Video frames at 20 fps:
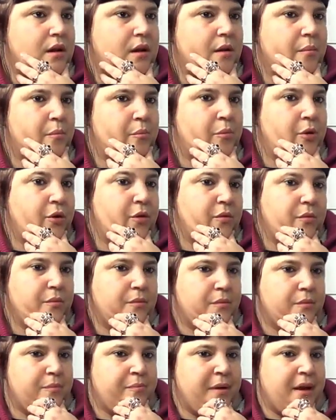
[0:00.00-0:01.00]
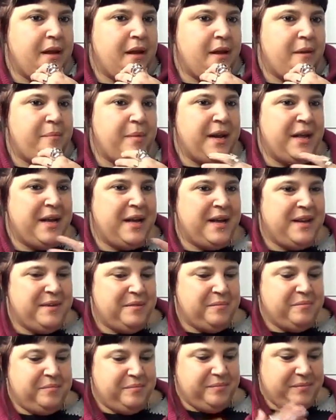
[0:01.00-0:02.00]
Bueno, para, para
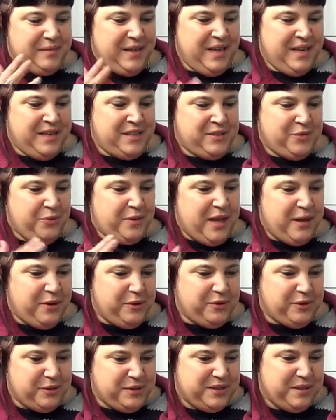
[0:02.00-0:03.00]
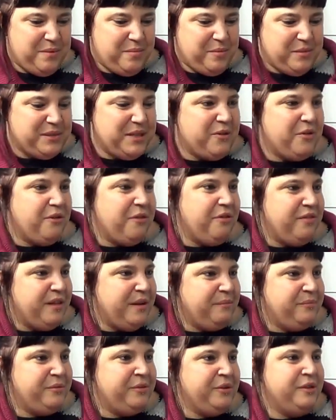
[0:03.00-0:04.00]
estudiar otros tipos de
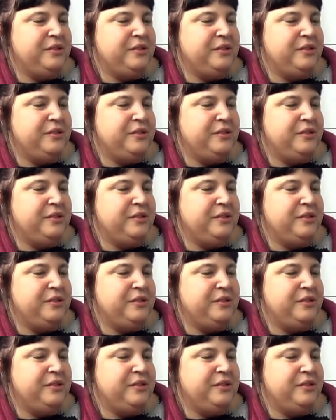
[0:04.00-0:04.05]
concepto,